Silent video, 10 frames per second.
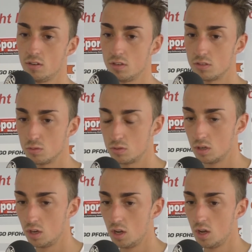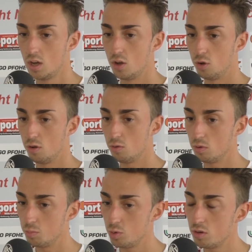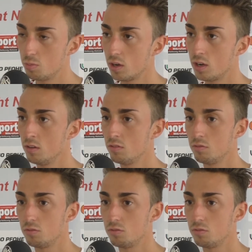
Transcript: nicht so äh, über die Bühne bringen.